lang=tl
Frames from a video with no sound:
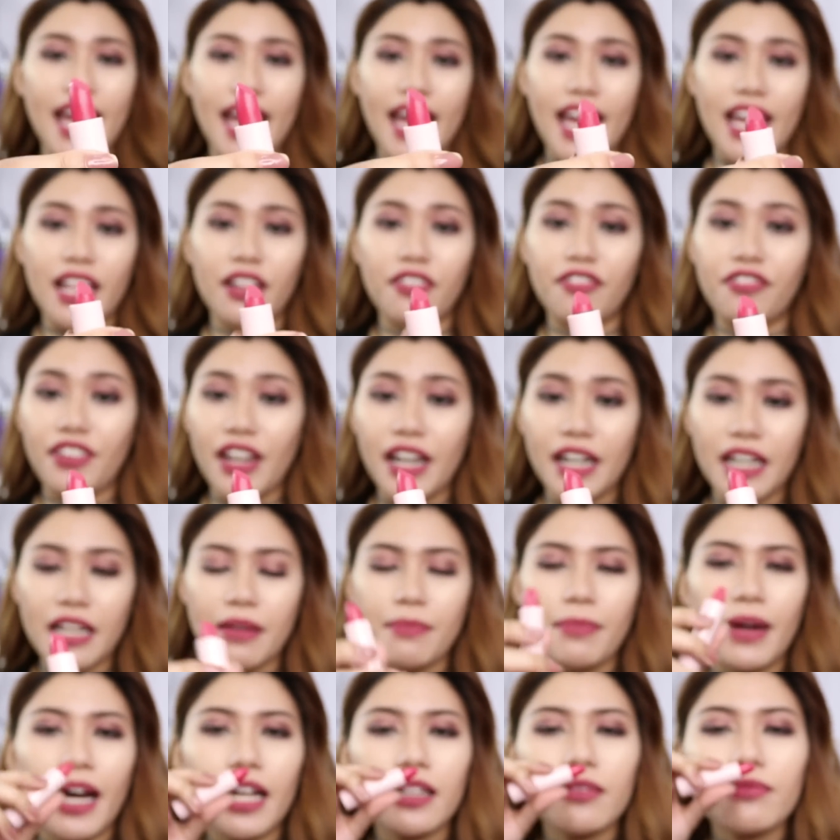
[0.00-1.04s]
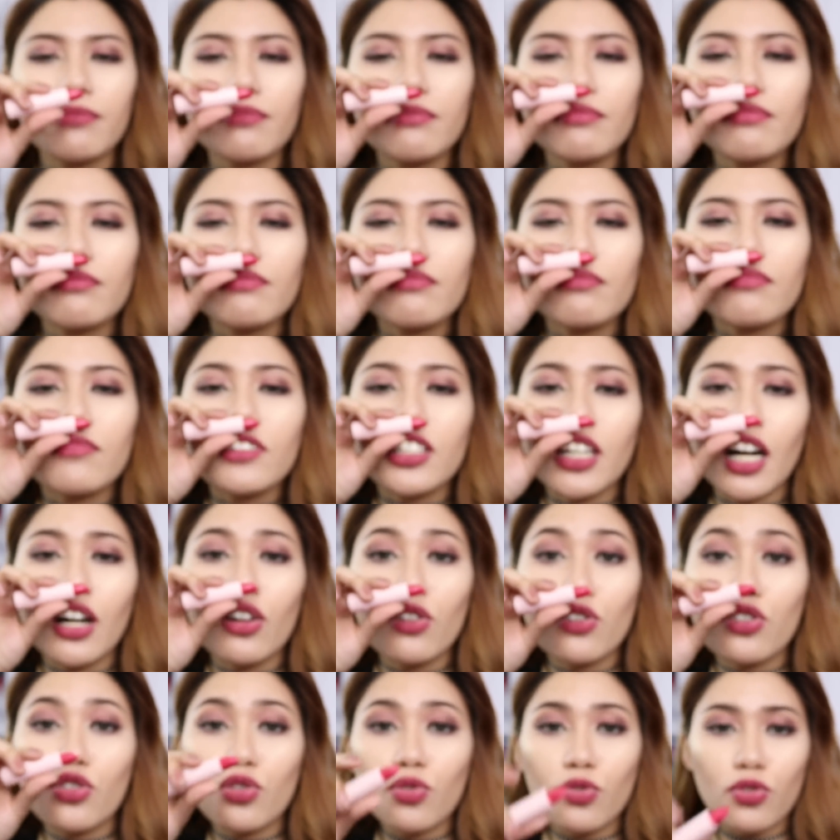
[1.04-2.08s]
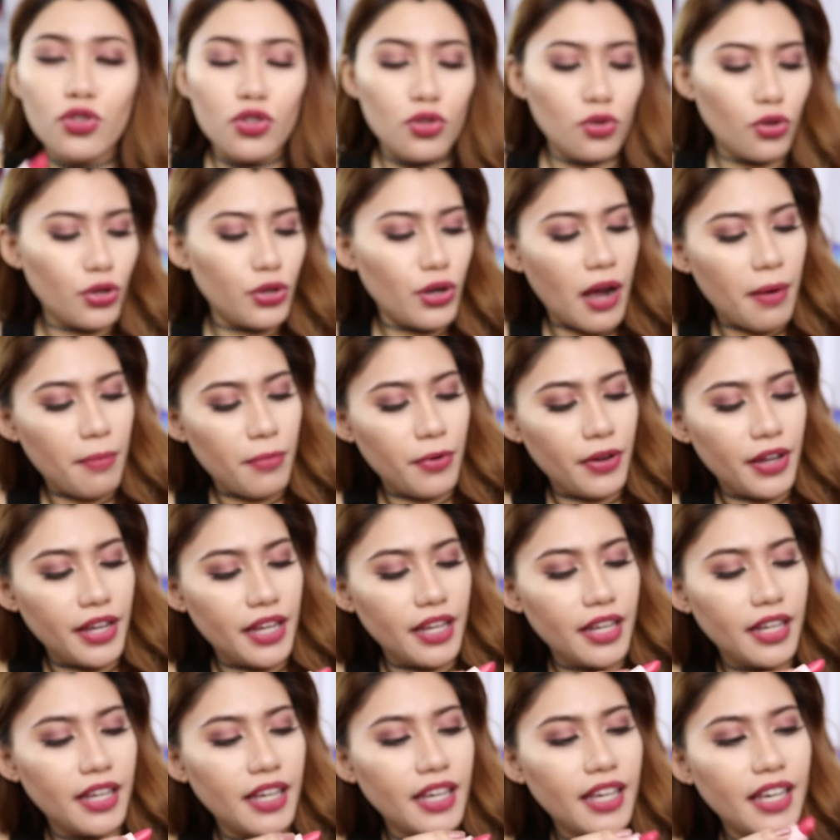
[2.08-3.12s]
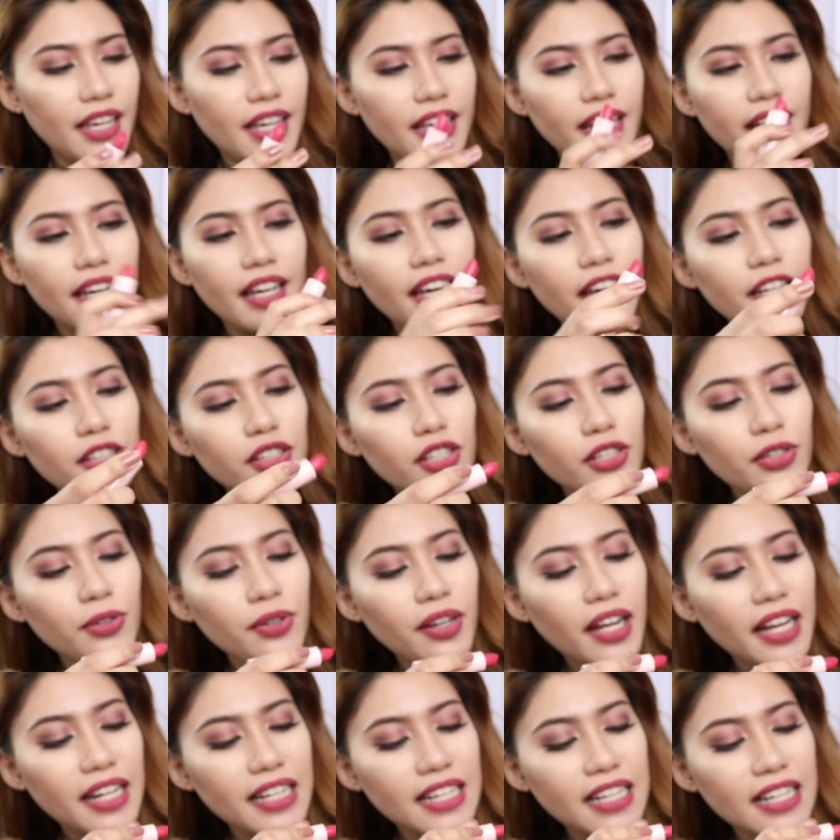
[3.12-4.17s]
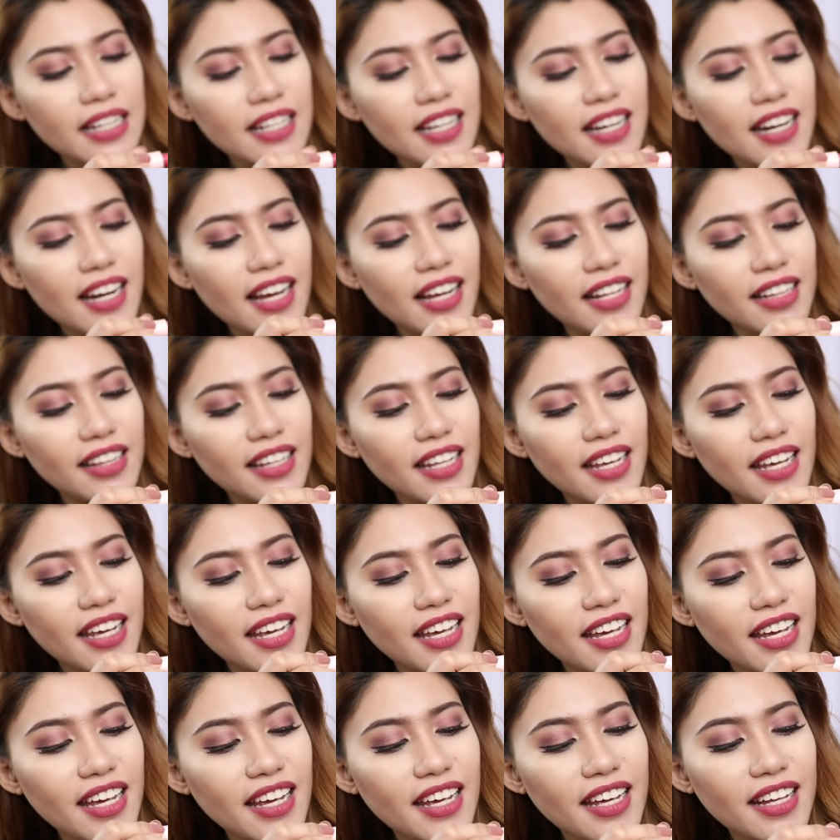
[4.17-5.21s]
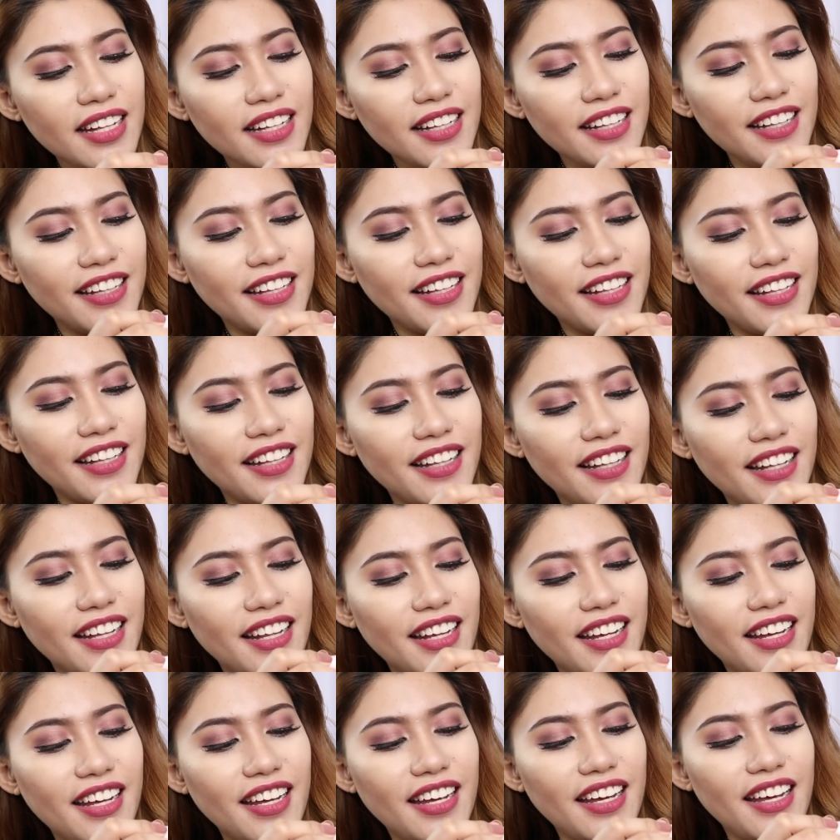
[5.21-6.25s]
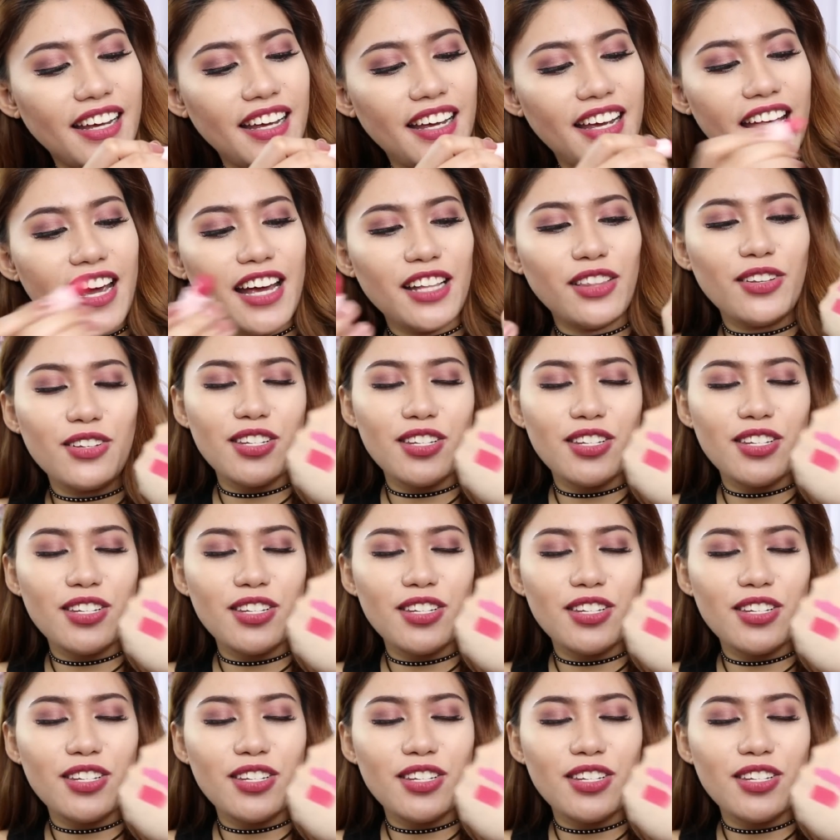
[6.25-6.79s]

and very matte. Tsaka gustong-gusto ko yung amoy. Ito yung kanina natin. Ito